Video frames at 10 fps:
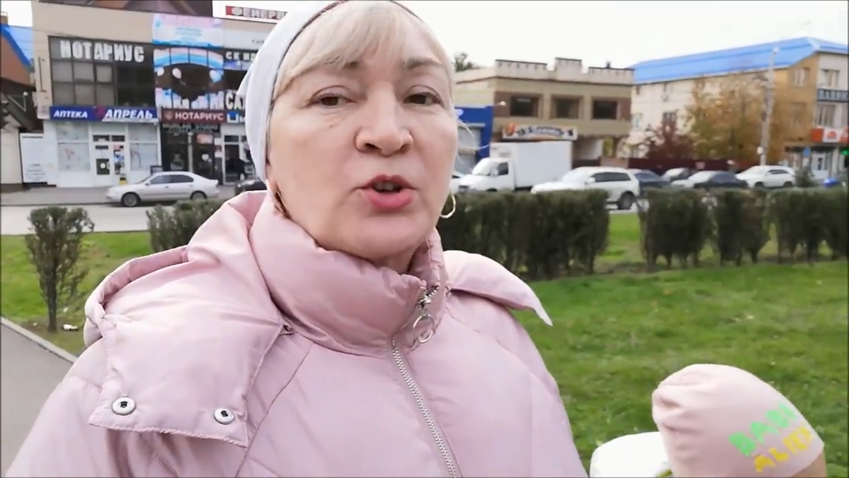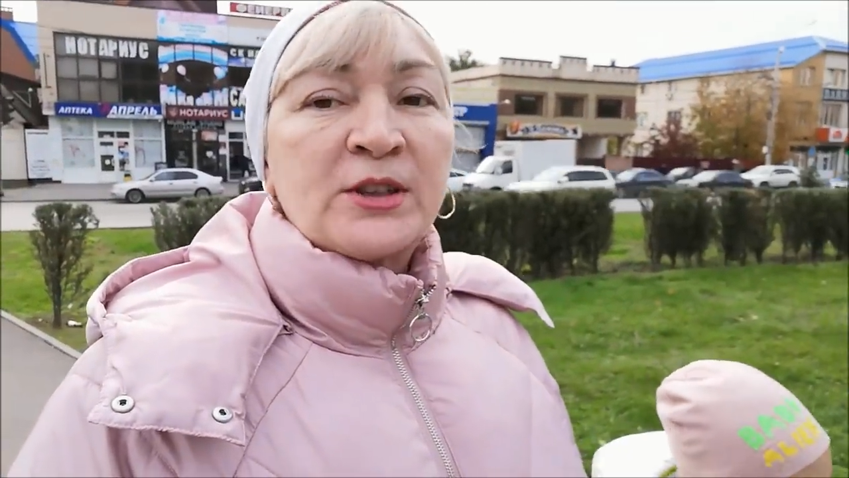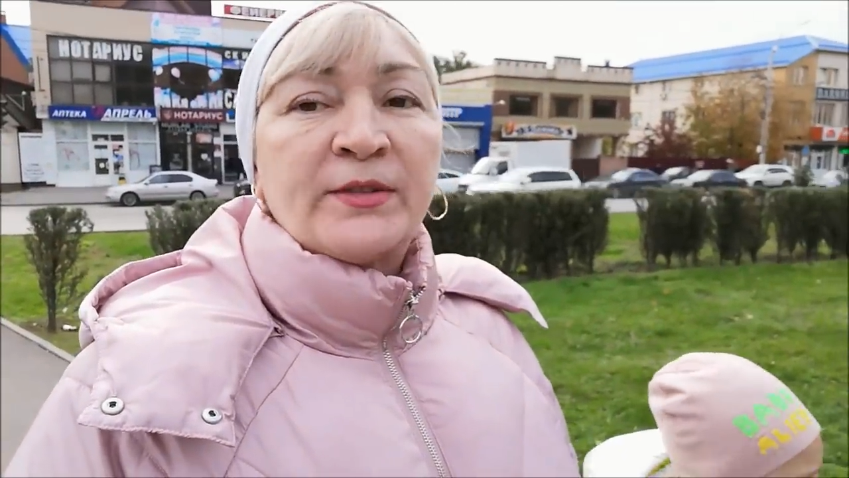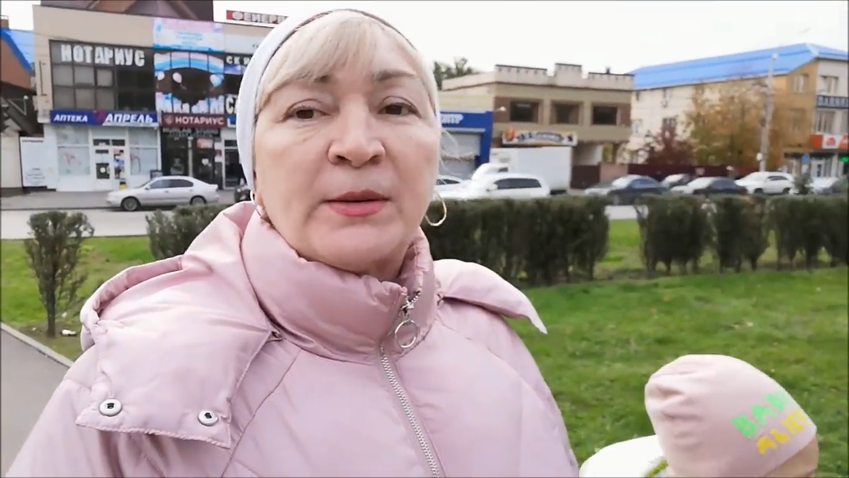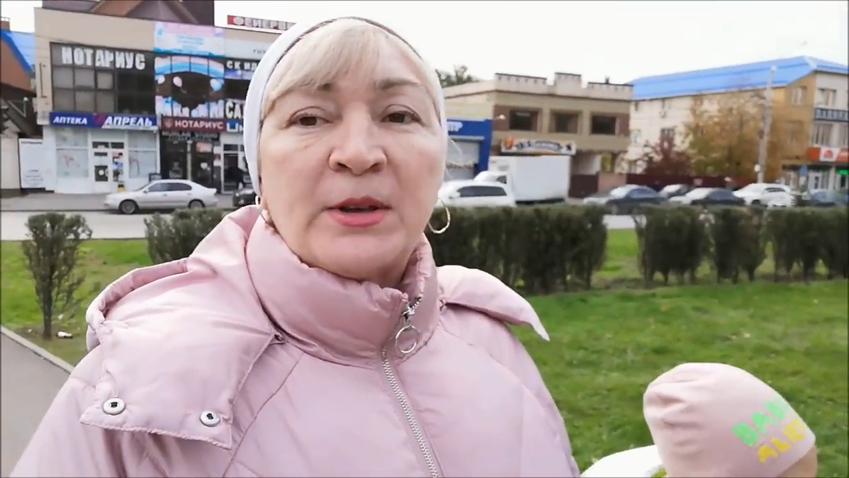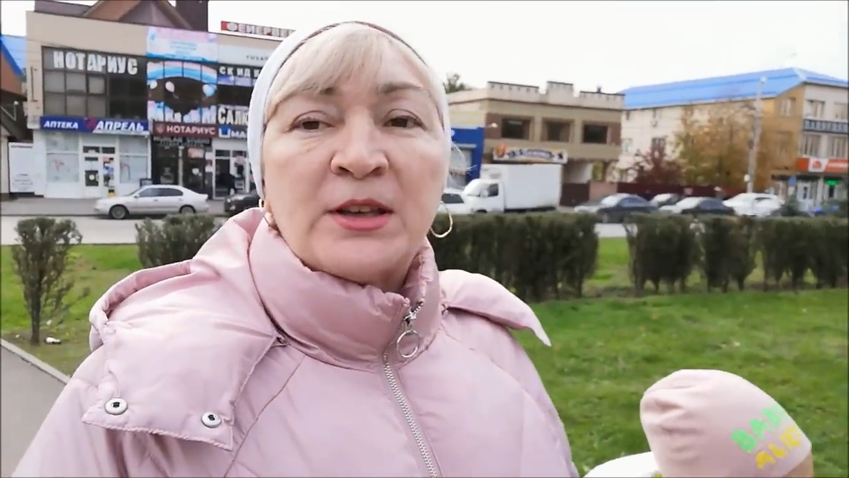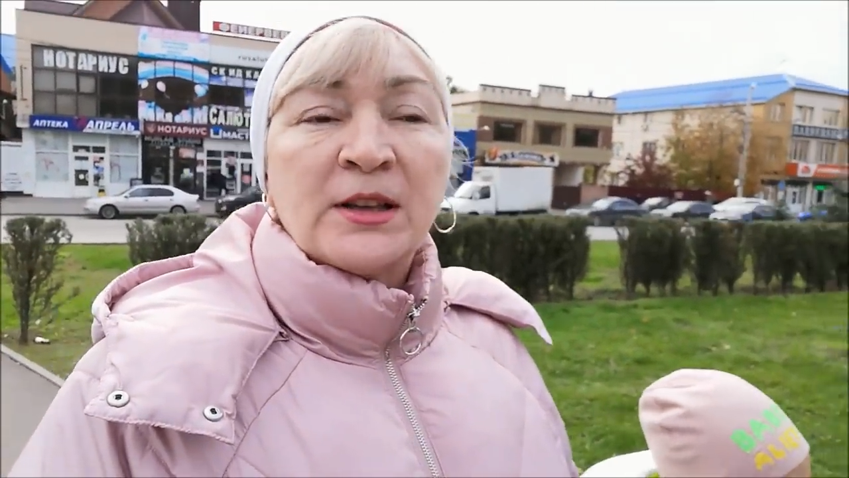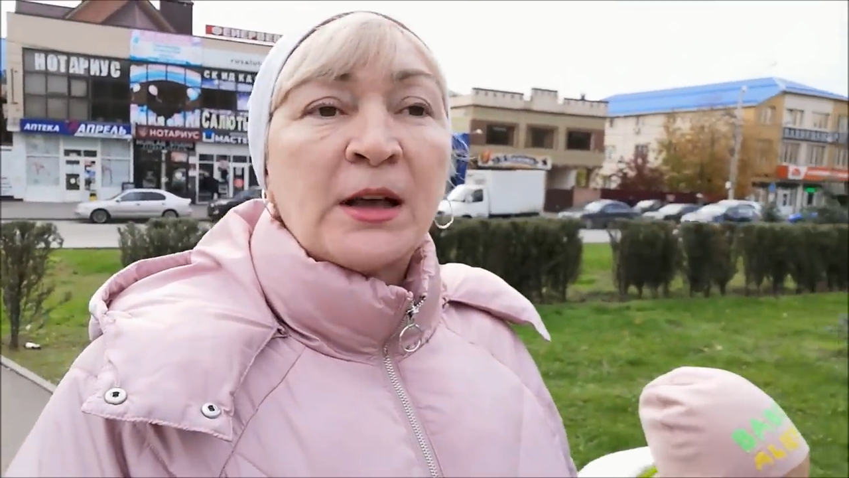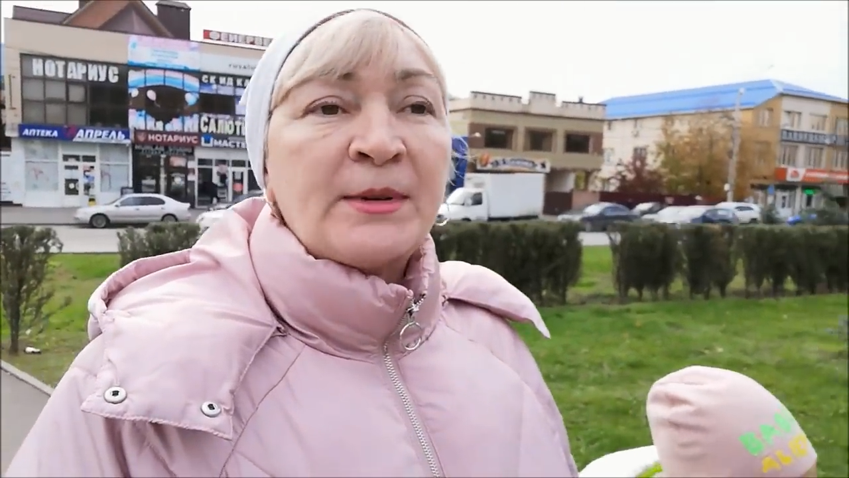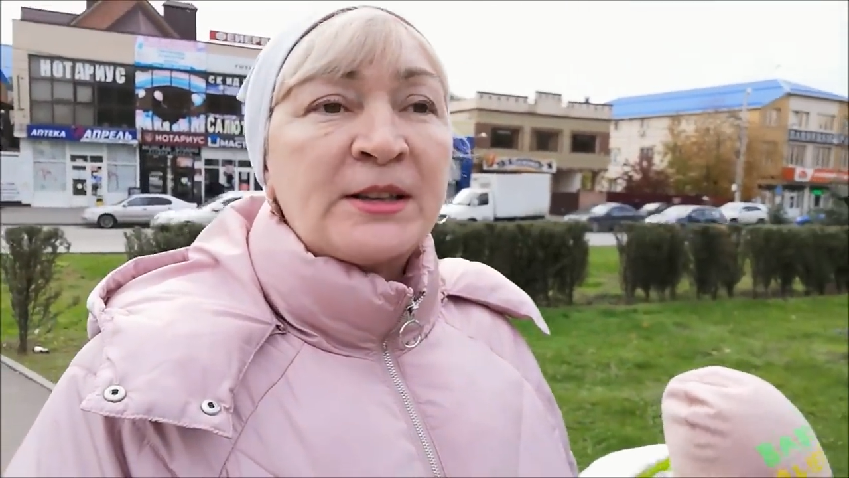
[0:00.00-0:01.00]
уже своими
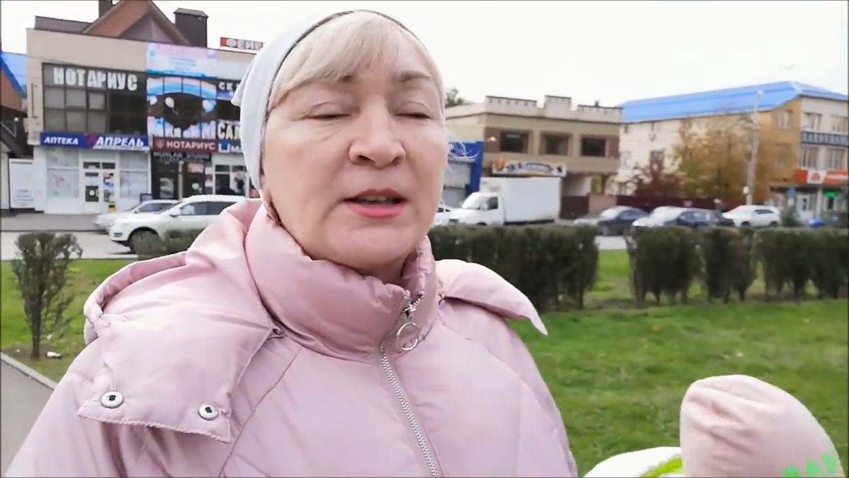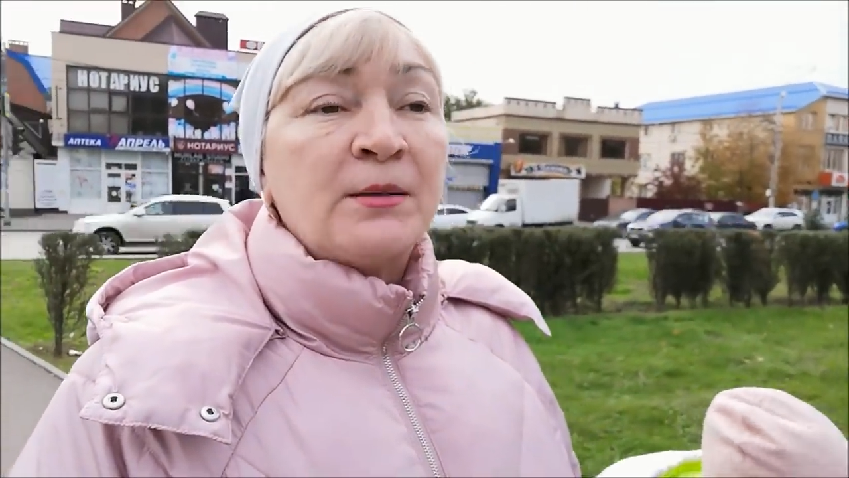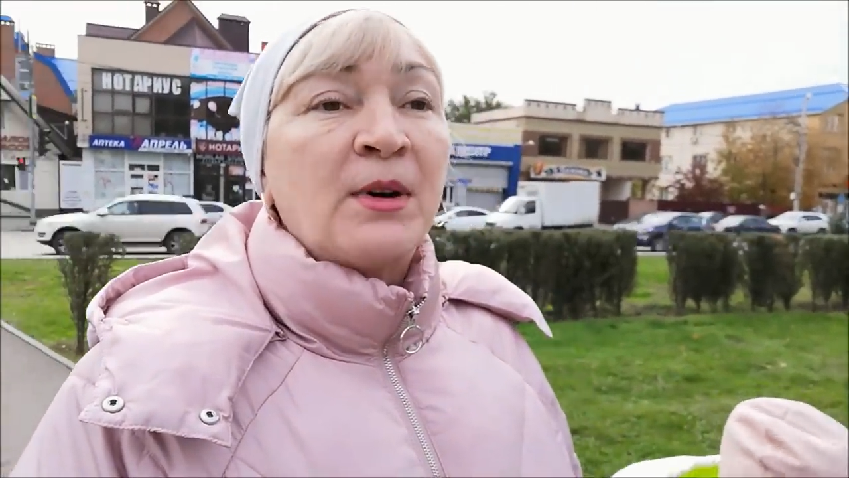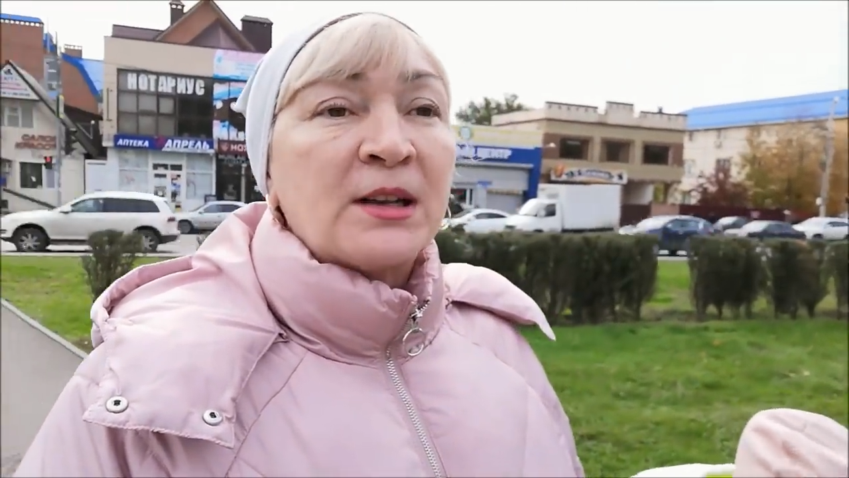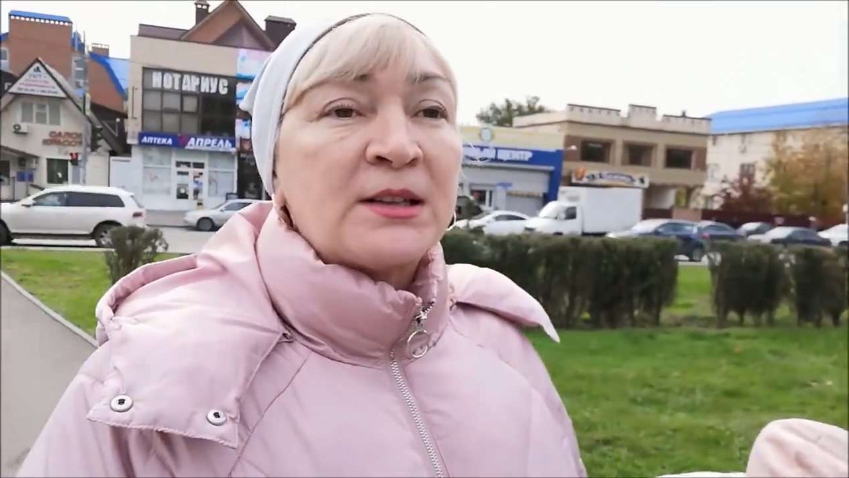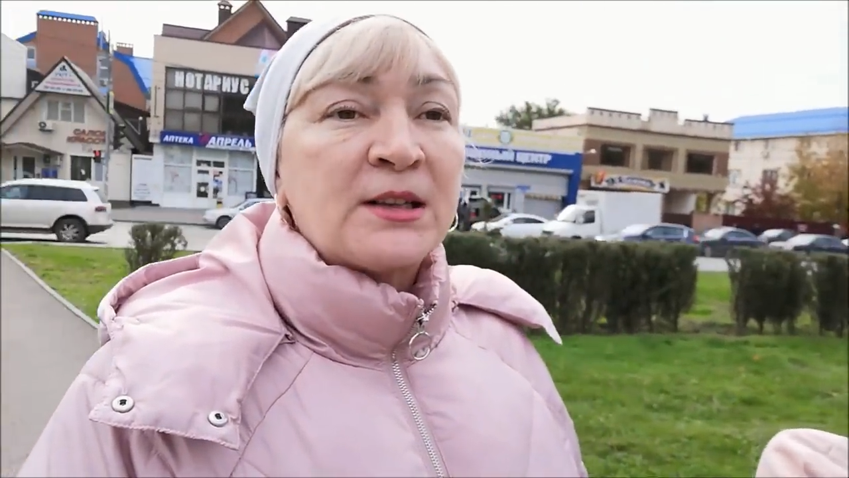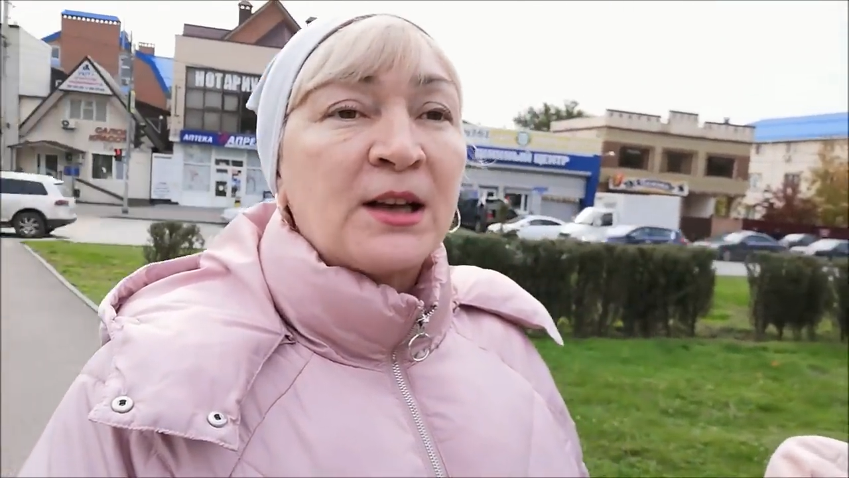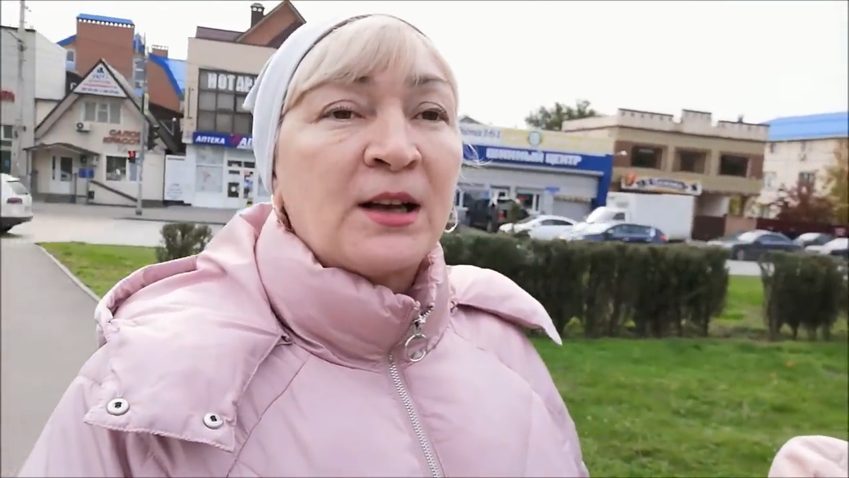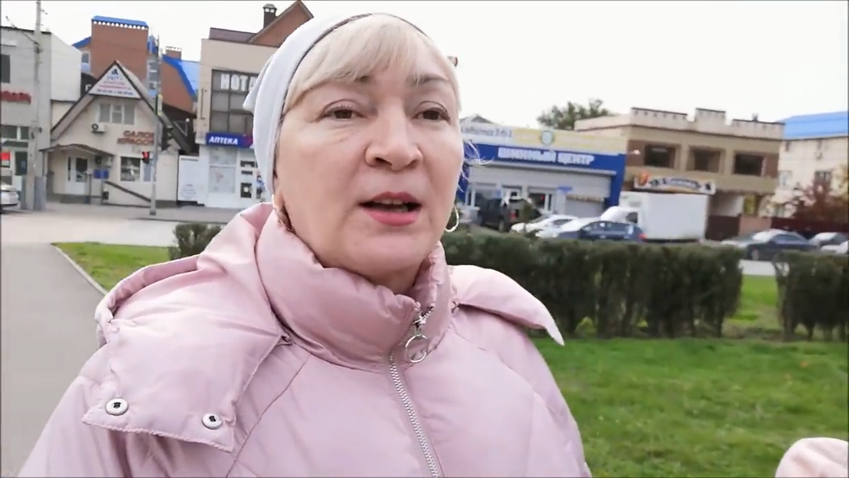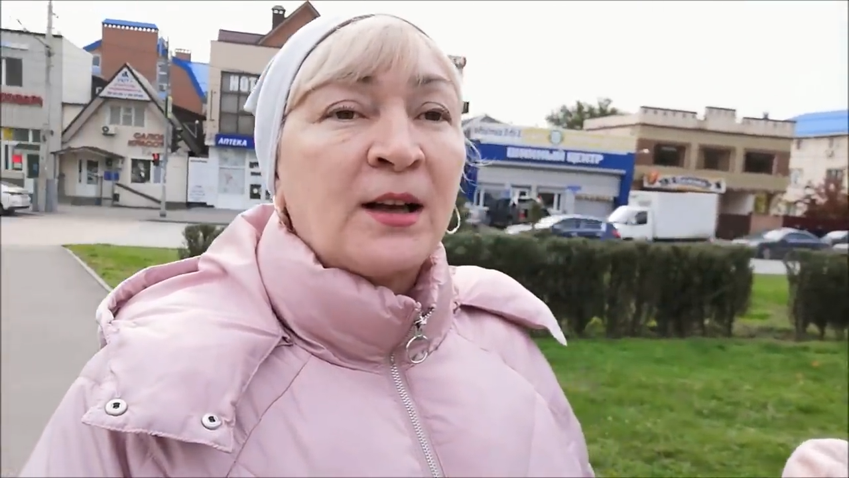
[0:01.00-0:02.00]
делами заниматься.